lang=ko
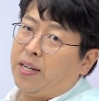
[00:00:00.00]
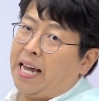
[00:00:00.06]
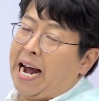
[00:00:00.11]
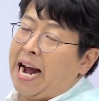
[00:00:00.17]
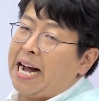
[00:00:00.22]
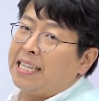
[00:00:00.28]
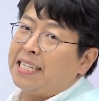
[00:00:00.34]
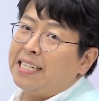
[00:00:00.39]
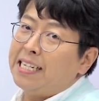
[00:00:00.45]
이게
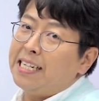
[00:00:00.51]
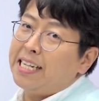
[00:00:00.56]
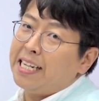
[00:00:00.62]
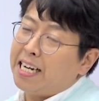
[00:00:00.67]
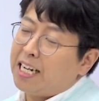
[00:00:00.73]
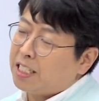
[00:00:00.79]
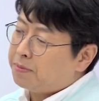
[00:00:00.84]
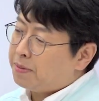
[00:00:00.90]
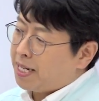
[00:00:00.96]

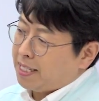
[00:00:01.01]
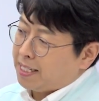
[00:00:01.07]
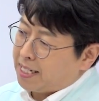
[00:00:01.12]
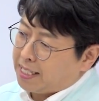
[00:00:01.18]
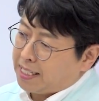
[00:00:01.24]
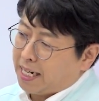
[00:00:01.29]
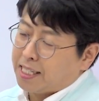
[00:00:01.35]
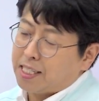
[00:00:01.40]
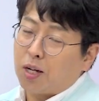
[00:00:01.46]
아들이긴 하지만
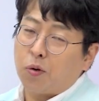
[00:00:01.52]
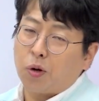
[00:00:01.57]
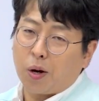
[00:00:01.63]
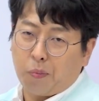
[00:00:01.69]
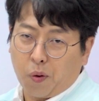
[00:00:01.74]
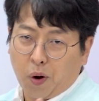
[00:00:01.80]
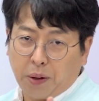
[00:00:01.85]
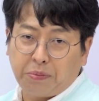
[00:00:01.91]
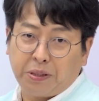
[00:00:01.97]
쟤 잘 싸우니까
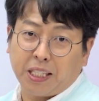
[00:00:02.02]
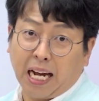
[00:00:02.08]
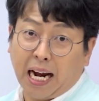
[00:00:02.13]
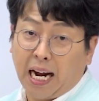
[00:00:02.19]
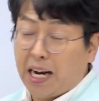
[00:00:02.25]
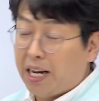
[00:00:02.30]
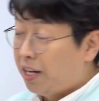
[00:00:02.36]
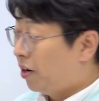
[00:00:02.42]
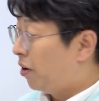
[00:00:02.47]
보냅시다.
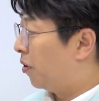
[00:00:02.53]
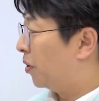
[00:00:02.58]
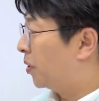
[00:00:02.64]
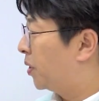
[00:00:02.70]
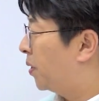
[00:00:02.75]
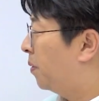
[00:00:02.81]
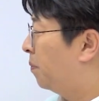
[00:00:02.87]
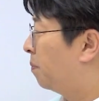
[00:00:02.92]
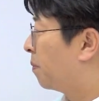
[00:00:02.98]
이런
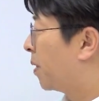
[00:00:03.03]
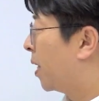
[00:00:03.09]
거죠.